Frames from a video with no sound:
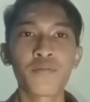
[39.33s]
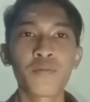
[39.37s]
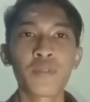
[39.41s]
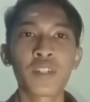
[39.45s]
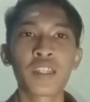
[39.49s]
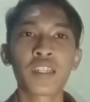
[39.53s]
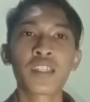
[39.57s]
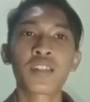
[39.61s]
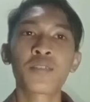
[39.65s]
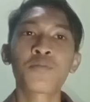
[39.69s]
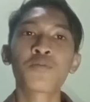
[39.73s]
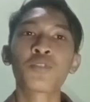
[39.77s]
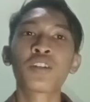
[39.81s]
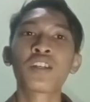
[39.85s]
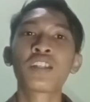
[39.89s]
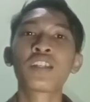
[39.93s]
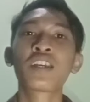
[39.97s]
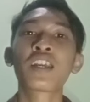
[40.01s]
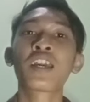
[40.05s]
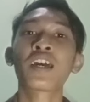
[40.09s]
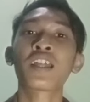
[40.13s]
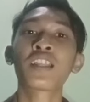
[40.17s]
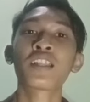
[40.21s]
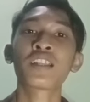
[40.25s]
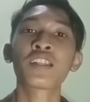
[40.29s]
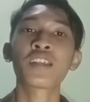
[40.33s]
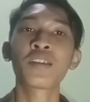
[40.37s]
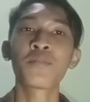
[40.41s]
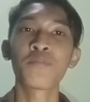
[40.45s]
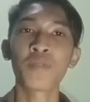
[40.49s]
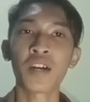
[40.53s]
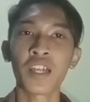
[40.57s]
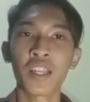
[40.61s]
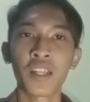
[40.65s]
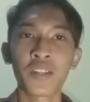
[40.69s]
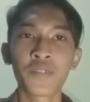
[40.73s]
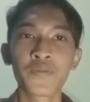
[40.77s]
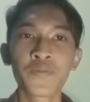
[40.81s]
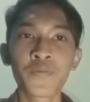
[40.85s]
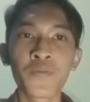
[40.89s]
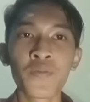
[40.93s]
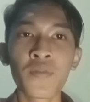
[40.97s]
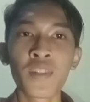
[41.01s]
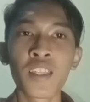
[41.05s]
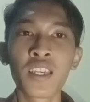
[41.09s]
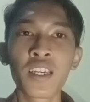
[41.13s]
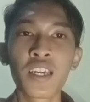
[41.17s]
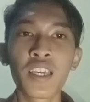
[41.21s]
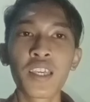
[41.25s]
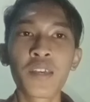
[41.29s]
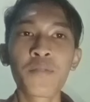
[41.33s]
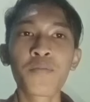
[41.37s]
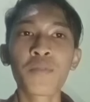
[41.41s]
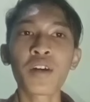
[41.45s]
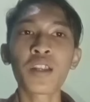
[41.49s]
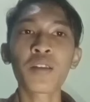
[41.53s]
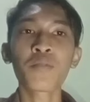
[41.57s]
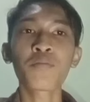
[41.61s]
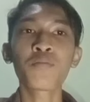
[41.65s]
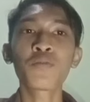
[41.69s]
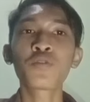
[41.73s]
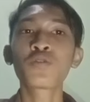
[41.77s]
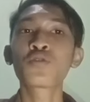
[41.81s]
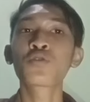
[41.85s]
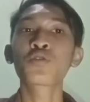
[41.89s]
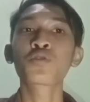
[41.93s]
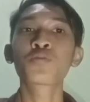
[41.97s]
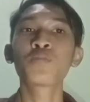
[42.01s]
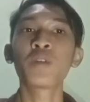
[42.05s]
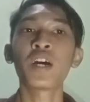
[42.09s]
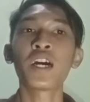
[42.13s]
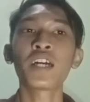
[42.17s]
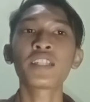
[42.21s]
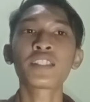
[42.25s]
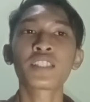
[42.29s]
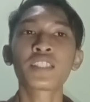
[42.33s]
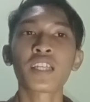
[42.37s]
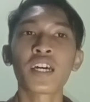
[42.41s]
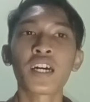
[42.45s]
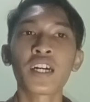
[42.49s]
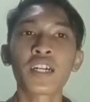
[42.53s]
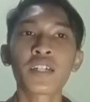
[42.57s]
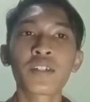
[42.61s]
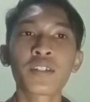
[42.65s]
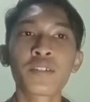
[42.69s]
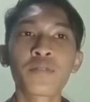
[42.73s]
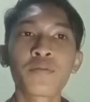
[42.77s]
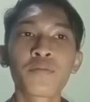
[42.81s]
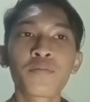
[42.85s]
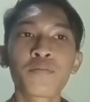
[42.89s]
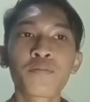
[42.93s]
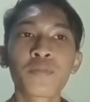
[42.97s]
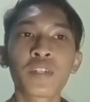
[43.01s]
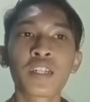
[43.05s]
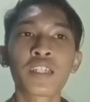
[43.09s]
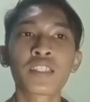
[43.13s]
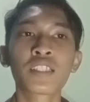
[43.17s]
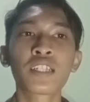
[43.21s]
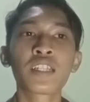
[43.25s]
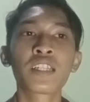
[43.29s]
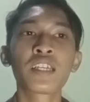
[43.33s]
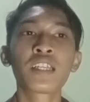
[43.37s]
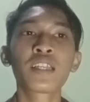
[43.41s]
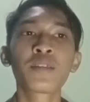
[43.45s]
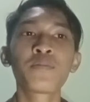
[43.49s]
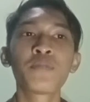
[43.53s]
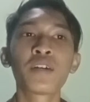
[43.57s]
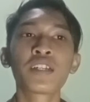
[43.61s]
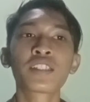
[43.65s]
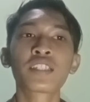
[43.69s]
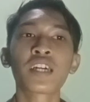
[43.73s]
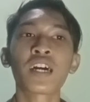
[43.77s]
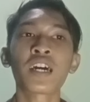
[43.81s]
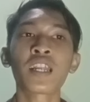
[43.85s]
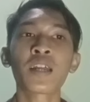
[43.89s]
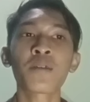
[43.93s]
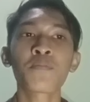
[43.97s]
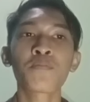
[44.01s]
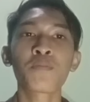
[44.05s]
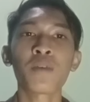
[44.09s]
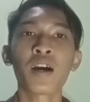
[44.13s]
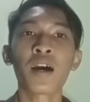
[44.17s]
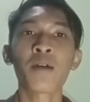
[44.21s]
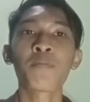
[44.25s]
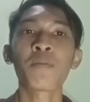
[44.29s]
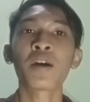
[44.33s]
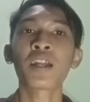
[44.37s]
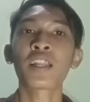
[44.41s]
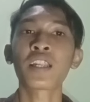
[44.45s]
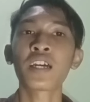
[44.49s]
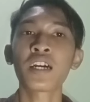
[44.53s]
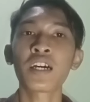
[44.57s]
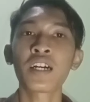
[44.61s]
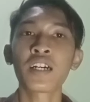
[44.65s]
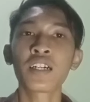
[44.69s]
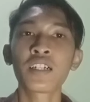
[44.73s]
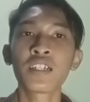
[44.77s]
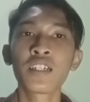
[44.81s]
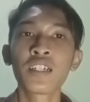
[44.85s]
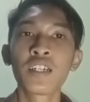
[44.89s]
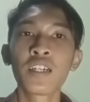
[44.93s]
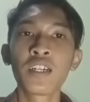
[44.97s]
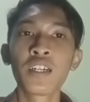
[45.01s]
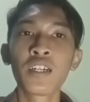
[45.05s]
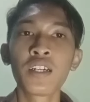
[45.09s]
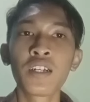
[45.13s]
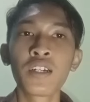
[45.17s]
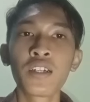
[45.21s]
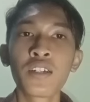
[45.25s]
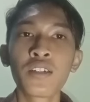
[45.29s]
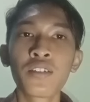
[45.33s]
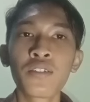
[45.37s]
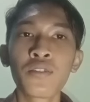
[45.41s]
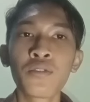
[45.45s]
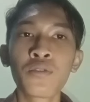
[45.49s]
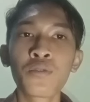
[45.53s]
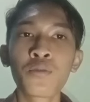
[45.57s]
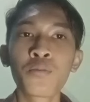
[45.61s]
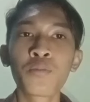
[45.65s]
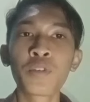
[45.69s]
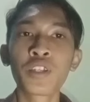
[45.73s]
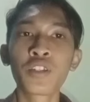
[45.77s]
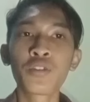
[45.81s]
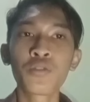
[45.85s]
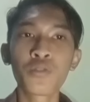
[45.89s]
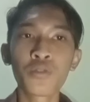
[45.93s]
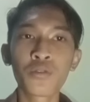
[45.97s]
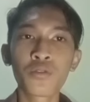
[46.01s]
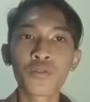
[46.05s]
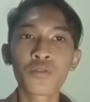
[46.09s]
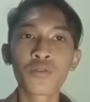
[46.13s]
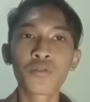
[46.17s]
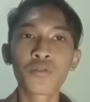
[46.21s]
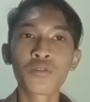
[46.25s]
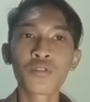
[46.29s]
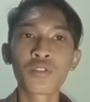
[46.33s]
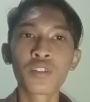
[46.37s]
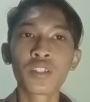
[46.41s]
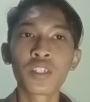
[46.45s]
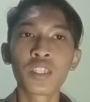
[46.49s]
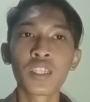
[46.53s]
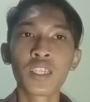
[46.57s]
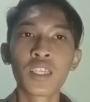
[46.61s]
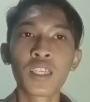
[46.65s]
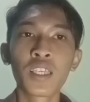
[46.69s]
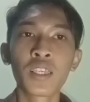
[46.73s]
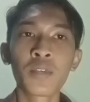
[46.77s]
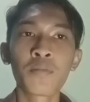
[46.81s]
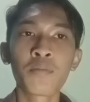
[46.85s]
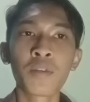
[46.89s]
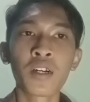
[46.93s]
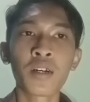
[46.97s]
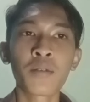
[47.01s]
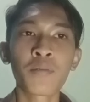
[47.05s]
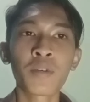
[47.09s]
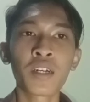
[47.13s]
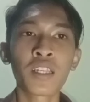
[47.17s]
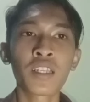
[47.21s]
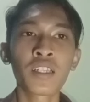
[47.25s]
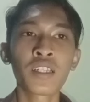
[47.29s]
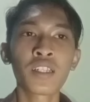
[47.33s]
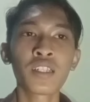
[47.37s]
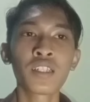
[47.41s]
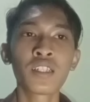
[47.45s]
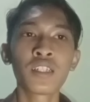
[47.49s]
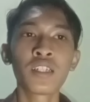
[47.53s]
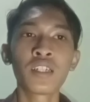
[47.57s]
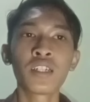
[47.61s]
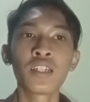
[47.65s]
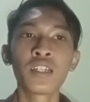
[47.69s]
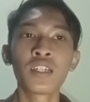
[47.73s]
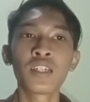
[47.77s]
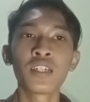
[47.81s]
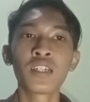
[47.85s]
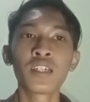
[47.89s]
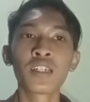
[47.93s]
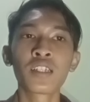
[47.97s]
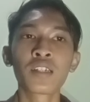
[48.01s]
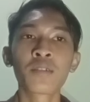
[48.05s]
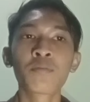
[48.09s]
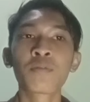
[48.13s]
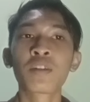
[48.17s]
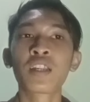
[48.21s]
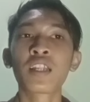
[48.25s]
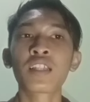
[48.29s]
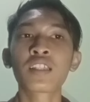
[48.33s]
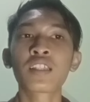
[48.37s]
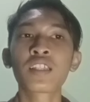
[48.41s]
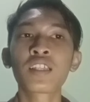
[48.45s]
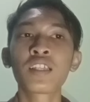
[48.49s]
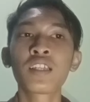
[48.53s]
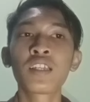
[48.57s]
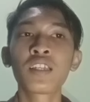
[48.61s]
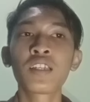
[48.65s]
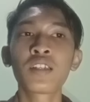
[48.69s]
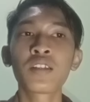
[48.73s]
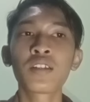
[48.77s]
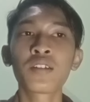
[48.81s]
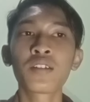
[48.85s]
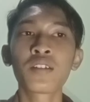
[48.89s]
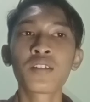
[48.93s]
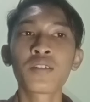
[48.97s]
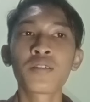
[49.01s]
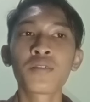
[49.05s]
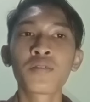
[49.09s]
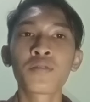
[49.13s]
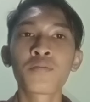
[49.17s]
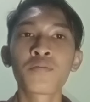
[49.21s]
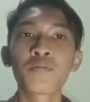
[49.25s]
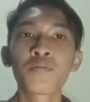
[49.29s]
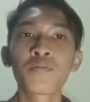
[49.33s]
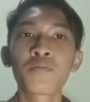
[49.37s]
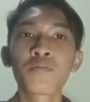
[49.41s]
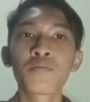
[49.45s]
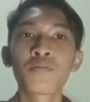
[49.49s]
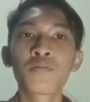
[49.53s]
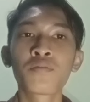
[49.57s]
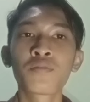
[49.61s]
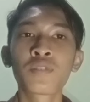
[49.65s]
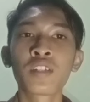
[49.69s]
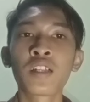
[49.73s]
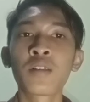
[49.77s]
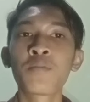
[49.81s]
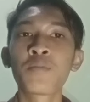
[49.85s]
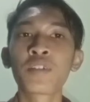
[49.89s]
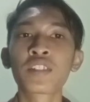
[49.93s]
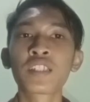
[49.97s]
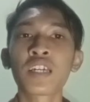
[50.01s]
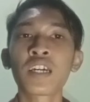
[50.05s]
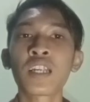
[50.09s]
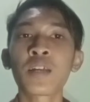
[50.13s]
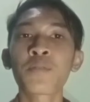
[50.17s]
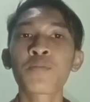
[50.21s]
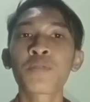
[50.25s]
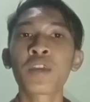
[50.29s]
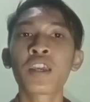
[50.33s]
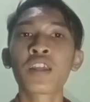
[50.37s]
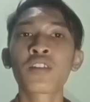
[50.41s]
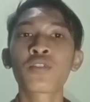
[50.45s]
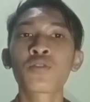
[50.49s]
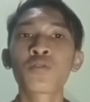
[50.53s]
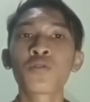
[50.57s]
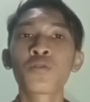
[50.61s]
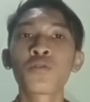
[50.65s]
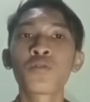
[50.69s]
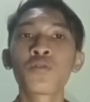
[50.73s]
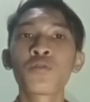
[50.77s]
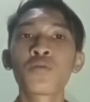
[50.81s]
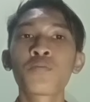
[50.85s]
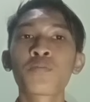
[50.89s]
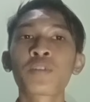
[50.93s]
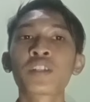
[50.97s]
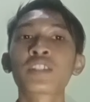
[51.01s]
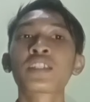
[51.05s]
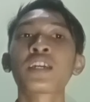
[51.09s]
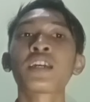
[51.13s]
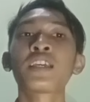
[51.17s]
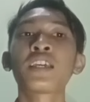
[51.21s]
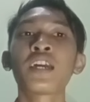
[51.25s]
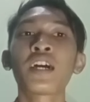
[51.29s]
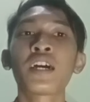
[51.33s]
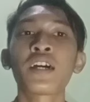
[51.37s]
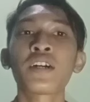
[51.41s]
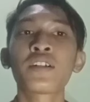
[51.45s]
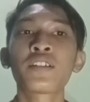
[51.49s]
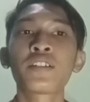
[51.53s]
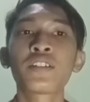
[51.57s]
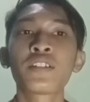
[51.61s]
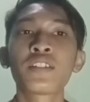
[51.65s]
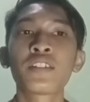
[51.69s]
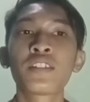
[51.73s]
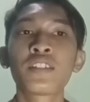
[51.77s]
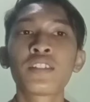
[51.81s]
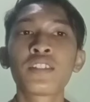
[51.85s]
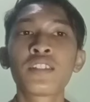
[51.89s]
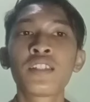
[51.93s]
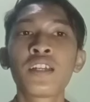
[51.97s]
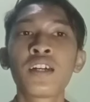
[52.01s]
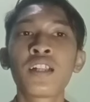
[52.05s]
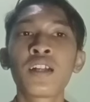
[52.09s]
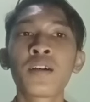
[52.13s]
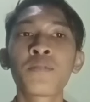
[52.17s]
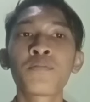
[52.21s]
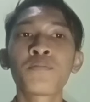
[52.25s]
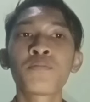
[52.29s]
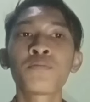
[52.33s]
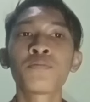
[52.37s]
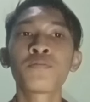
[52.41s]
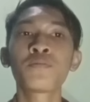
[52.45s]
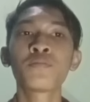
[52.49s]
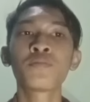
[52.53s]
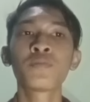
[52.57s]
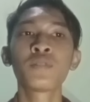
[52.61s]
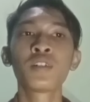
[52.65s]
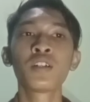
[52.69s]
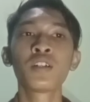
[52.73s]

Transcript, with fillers: mari kita mulai dengan iman. Iman menurut bahasa berasal dari bahasa Arab amana yu'minu imaman yang berarti dalam bahasa Arab yaitu percaya. Dalam